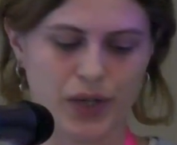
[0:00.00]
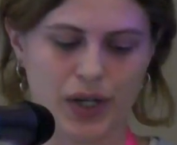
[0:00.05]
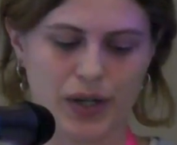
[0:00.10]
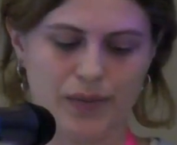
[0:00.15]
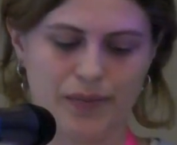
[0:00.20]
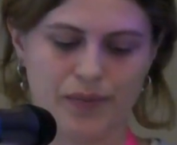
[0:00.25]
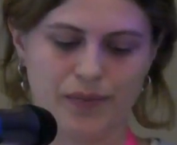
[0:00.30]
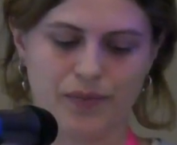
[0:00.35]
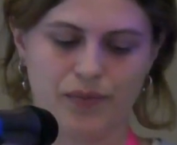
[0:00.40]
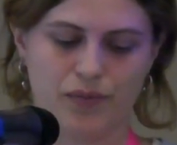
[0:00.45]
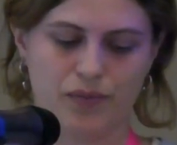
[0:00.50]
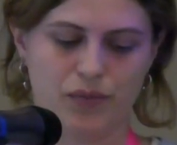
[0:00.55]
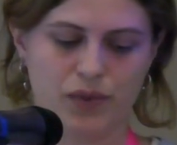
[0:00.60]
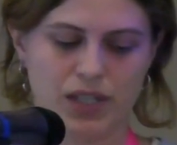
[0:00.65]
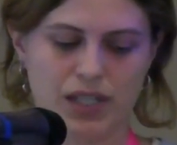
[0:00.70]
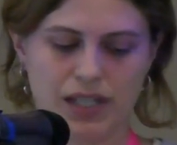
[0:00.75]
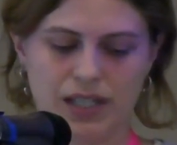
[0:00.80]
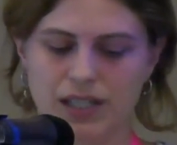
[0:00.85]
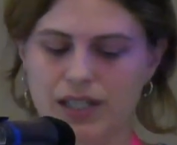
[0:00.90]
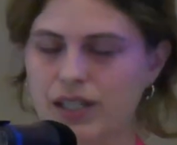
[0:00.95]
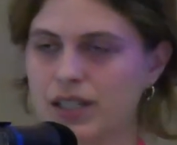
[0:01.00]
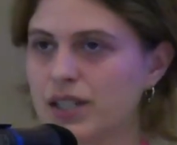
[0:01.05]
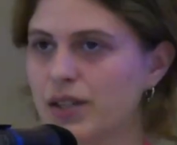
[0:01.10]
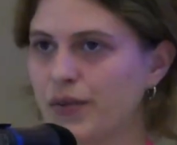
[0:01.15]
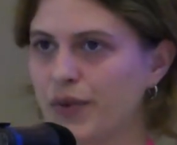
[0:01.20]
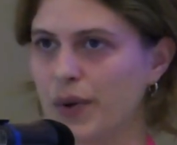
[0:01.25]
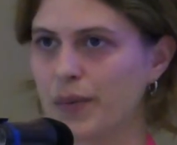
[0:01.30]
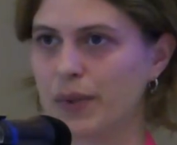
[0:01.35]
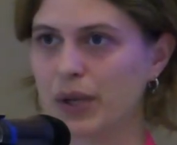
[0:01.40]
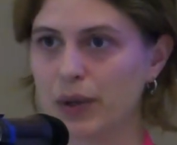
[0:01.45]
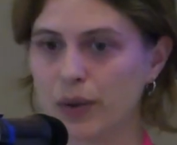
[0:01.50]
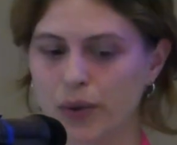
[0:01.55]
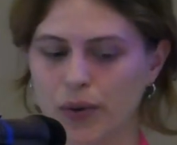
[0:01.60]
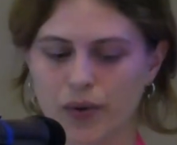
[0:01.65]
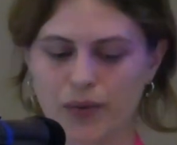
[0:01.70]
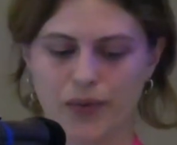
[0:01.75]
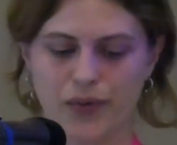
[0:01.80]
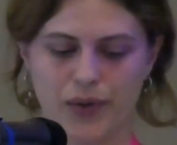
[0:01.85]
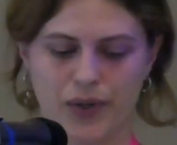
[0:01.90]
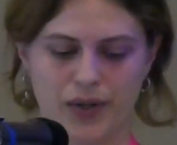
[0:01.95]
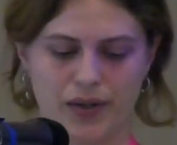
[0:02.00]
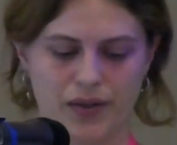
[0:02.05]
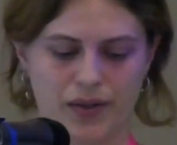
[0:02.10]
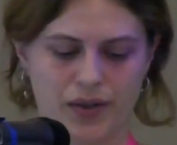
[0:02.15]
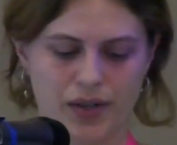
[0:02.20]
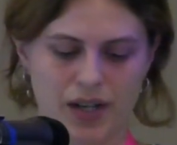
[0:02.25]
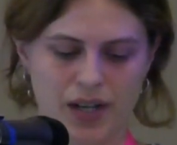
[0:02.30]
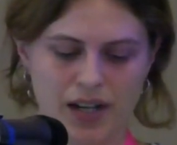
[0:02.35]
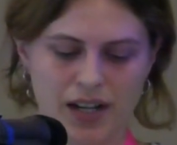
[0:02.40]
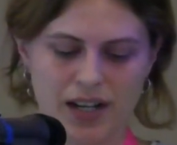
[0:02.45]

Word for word: die Diffamierung von